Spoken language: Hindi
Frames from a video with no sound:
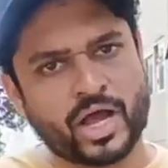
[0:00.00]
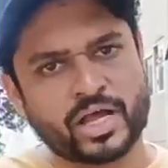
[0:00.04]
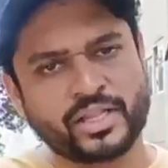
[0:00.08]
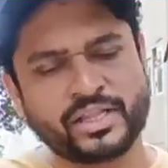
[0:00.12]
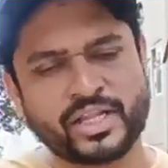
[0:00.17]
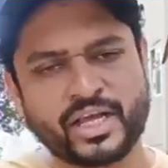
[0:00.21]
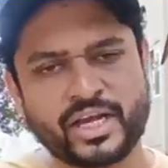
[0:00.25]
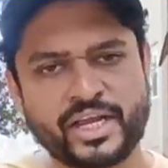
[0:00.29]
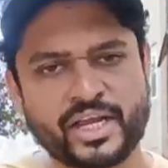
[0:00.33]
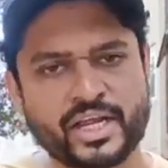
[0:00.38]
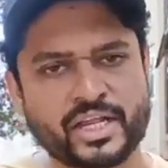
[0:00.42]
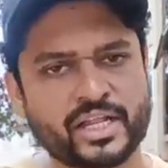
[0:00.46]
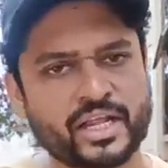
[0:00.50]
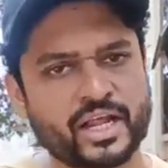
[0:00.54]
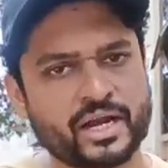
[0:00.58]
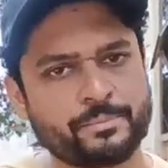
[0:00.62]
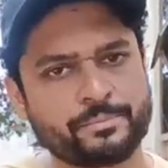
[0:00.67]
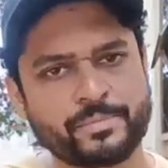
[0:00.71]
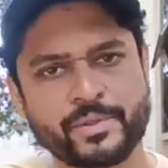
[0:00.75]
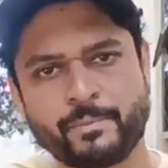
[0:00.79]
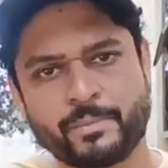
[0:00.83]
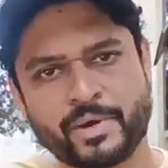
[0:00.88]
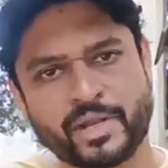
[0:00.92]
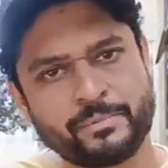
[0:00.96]
अंदर ही अंदर
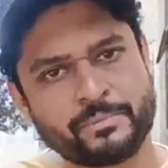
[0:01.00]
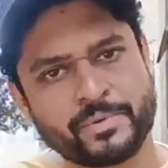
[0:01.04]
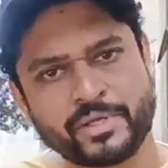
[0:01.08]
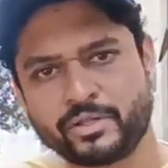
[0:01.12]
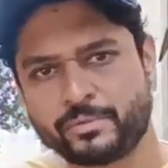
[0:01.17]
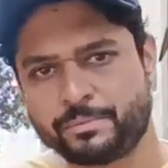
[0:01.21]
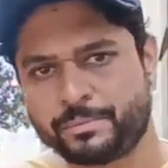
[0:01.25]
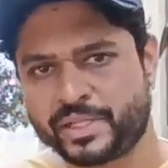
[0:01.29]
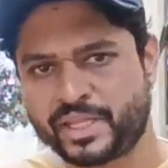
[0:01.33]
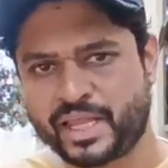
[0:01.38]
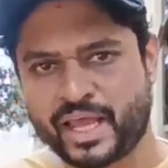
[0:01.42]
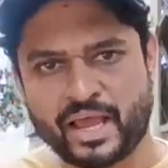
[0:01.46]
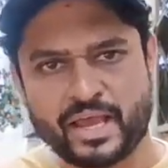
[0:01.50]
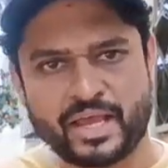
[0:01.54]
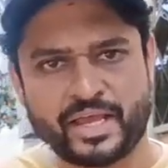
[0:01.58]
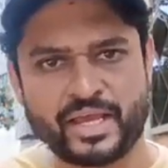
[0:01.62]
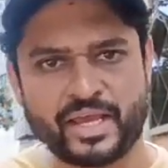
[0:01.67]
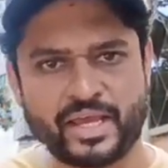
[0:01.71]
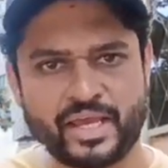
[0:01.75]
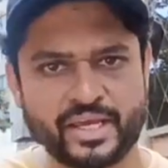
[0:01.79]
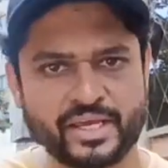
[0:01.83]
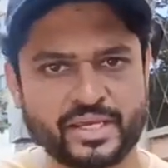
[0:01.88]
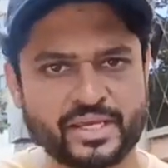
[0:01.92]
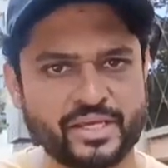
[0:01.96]
अपने मन में तो पता
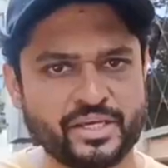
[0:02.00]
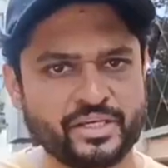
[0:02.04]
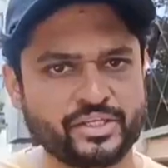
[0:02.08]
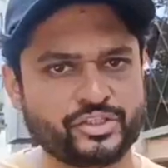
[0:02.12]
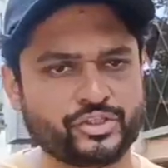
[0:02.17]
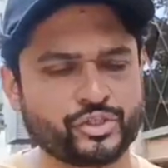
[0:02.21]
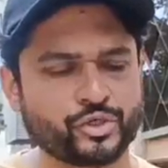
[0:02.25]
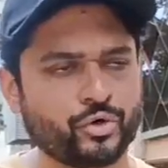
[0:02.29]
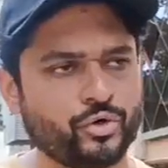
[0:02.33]
है कि